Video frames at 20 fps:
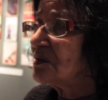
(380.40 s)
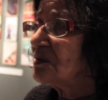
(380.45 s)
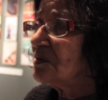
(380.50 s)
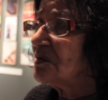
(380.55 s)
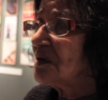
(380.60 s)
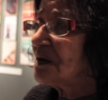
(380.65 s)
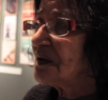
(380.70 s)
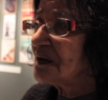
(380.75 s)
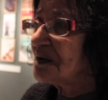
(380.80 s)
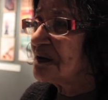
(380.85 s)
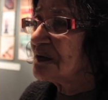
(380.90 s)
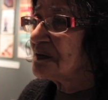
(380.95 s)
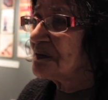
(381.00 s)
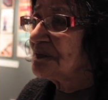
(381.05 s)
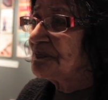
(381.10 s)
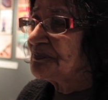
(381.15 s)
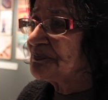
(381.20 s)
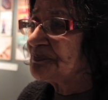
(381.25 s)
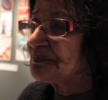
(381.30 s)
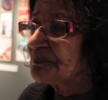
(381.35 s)
هو
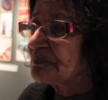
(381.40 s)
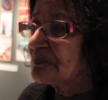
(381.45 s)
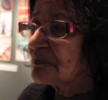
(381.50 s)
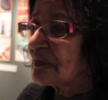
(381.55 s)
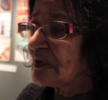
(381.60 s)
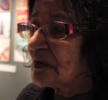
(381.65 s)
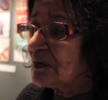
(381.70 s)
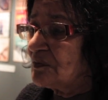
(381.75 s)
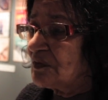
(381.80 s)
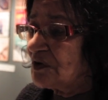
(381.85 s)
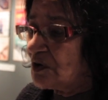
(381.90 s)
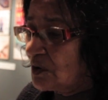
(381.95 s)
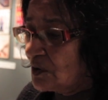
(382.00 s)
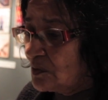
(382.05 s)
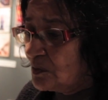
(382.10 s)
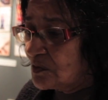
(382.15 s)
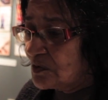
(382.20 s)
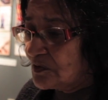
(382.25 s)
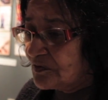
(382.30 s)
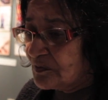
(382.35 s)
من
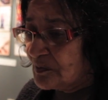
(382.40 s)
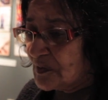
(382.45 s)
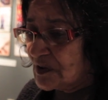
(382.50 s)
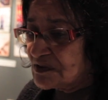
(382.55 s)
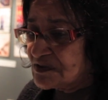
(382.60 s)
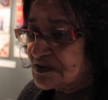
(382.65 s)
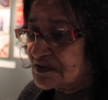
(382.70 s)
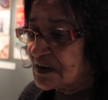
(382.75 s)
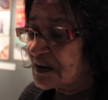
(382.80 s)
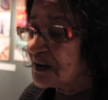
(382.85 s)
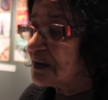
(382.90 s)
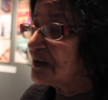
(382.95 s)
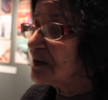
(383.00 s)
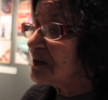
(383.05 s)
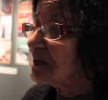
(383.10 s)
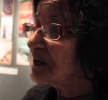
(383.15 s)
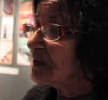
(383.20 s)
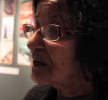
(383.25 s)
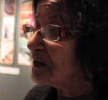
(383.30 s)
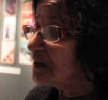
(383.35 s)
حبه في مصر
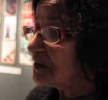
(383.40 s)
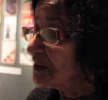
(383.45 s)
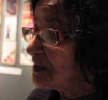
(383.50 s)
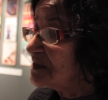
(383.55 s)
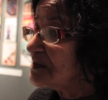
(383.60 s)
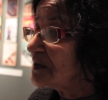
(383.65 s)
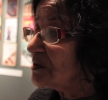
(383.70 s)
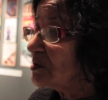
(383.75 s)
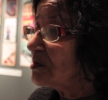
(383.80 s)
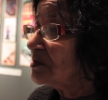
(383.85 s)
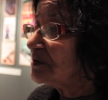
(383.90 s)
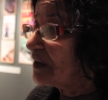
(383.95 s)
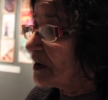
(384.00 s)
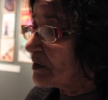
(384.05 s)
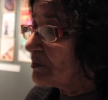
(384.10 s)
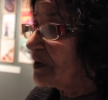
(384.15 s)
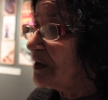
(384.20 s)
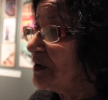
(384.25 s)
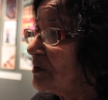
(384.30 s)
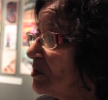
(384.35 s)
كان آه، نازل وهو
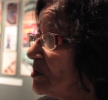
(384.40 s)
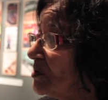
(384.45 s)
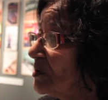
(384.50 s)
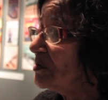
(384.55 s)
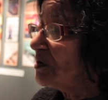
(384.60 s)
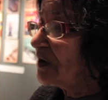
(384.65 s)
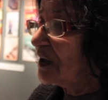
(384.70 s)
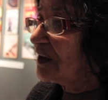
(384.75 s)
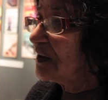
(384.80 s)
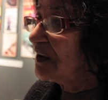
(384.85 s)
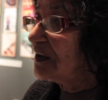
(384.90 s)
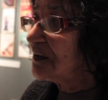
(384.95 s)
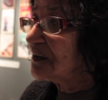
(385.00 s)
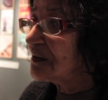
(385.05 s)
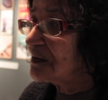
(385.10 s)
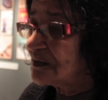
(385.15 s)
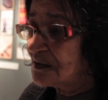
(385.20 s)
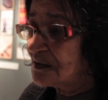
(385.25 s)
تعبان وهو كل حاجه